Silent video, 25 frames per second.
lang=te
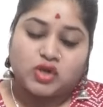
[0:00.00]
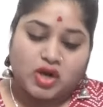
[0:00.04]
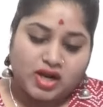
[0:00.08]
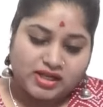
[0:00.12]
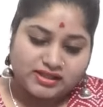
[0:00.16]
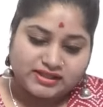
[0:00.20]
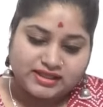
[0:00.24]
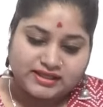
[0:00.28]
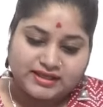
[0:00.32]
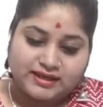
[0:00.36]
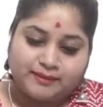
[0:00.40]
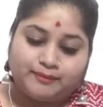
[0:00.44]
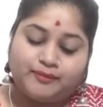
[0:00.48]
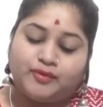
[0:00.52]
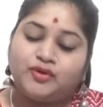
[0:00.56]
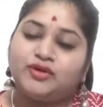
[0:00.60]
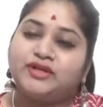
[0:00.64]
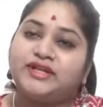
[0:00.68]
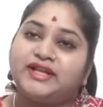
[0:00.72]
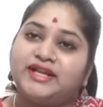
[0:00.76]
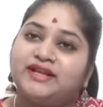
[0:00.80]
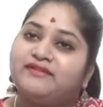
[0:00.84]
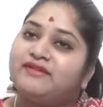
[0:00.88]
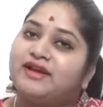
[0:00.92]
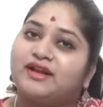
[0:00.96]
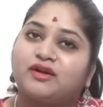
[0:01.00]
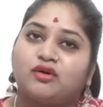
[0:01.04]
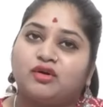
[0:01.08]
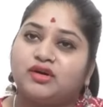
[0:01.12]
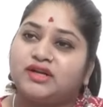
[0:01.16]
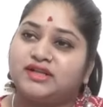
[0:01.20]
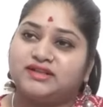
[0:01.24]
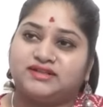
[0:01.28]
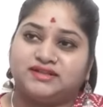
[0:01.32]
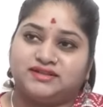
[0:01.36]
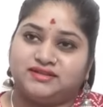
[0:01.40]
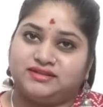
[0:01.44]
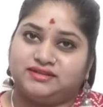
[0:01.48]
సో అంత డబ్బు ఉంటేనే
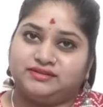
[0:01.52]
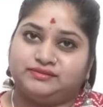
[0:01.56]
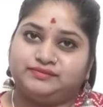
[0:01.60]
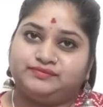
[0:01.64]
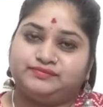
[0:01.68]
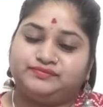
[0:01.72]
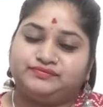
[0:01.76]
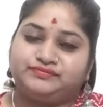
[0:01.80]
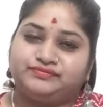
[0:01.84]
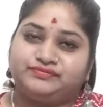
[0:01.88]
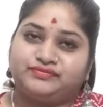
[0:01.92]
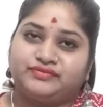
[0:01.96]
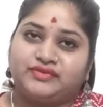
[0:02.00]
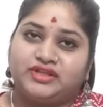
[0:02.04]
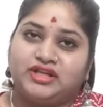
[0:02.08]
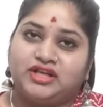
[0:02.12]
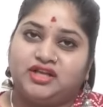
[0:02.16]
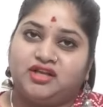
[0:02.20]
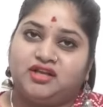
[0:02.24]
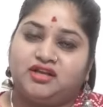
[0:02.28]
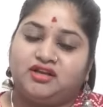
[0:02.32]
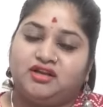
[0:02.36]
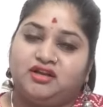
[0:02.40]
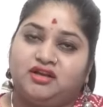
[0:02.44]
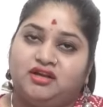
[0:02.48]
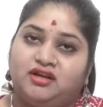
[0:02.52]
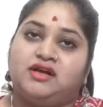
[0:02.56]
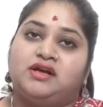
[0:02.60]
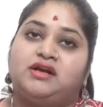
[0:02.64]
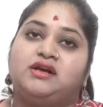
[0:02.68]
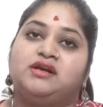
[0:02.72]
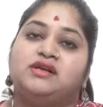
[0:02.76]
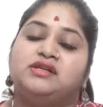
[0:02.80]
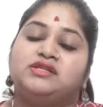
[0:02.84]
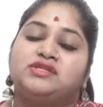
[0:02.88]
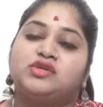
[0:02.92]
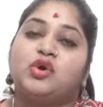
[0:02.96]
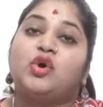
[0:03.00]
వర్కౌట్ అవుతుంది
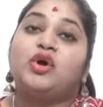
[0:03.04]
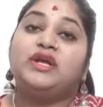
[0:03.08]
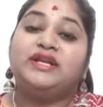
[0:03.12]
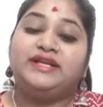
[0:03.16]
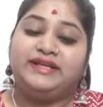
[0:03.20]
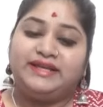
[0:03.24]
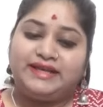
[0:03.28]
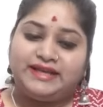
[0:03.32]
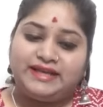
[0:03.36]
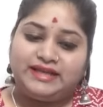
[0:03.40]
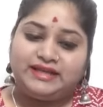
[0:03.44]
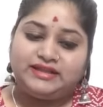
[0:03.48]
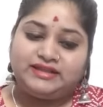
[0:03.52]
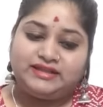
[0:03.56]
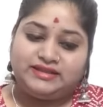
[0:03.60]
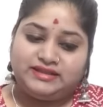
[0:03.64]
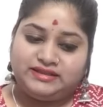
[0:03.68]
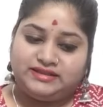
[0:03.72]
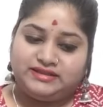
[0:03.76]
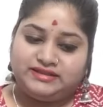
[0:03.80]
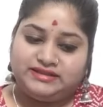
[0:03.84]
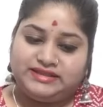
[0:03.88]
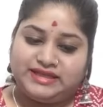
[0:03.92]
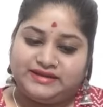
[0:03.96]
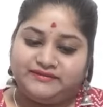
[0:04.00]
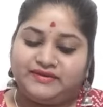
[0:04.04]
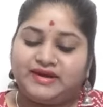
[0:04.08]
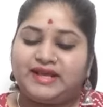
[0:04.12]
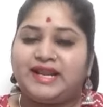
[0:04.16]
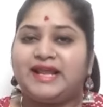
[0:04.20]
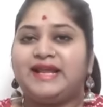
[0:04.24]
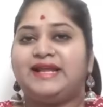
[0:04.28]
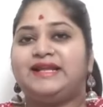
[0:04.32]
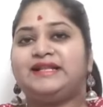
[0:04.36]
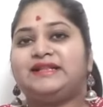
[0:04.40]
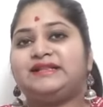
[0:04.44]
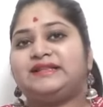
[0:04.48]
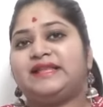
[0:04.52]
సో ఈ
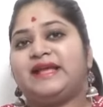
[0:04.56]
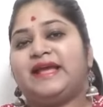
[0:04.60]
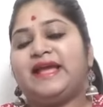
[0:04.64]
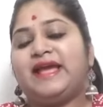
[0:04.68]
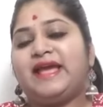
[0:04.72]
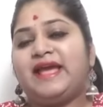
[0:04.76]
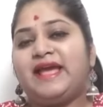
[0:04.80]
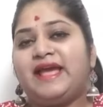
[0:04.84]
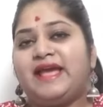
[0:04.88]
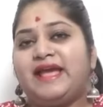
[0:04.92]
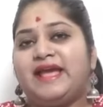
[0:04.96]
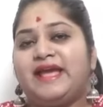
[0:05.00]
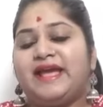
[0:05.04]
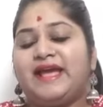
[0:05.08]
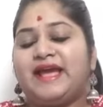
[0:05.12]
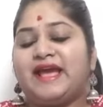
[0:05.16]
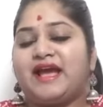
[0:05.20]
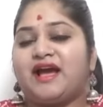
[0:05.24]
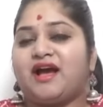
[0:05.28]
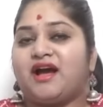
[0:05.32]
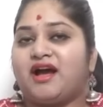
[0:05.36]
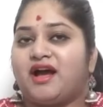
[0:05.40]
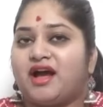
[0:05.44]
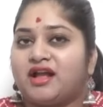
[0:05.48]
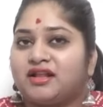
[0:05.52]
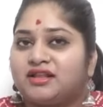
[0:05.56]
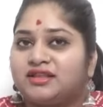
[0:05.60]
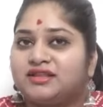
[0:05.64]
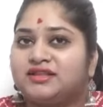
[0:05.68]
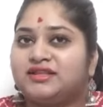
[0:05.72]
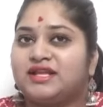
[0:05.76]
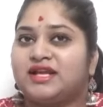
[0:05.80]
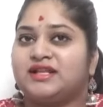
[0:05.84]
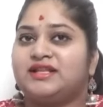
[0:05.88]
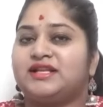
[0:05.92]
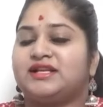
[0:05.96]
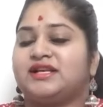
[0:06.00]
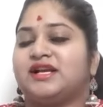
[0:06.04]
ఎవరైతే
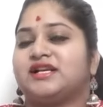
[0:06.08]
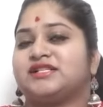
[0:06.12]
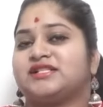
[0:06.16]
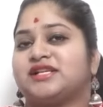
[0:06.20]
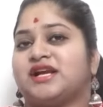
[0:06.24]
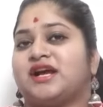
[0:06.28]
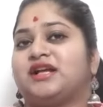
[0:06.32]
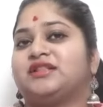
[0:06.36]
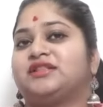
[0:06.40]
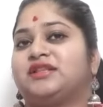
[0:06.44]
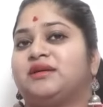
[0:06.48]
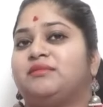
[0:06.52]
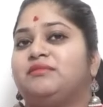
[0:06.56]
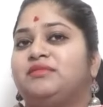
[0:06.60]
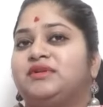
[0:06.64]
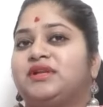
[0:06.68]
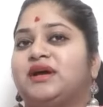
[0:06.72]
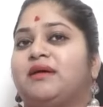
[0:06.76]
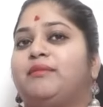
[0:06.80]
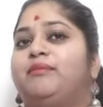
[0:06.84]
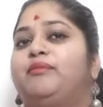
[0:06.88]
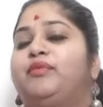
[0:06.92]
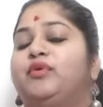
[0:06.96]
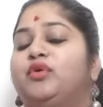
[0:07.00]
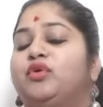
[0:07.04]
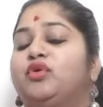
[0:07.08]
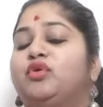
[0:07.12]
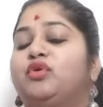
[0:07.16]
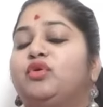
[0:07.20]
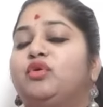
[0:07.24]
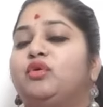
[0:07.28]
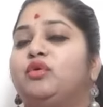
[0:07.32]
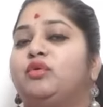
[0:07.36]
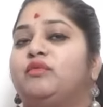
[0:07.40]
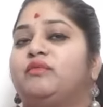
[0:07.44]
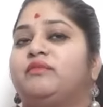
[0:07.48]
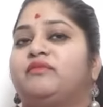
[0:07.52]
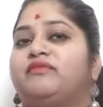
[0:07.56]
అత్యధిక శాతం డబ్బులు
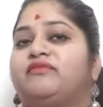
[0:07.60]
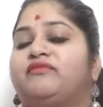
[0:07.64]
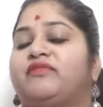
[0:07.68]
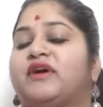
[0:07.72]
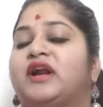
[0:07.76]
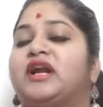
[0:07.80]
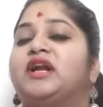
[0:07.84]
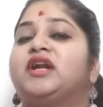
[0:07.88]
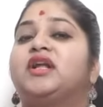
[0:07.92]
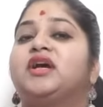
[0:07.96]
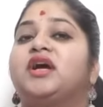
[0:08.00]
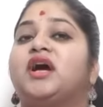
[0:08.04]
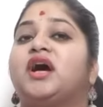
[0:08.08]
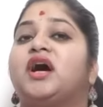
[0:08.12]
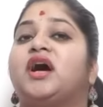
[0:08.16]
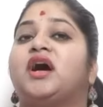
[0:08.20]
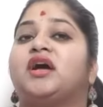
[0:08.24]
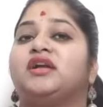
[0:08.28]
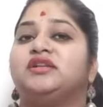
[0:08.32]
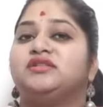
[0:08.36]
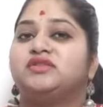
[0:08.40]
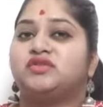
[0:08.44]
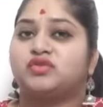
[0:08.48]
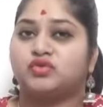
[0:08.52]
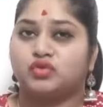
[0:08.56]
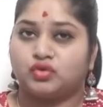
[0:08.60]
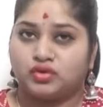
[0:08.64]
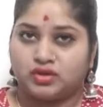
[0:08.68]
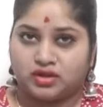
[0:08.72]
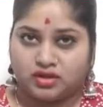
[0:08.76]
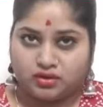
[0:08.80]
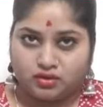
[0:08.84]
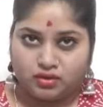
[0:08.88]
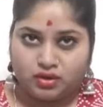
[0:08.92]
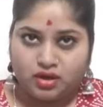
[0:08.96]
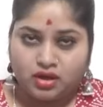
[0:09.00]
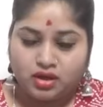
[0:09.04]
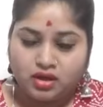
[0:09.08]
ఫండ్గా
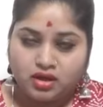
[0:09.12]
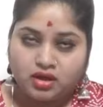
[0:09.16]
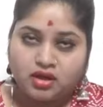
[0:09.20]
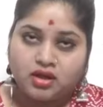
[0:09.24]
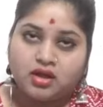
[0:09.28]
ఇస్తున్నారో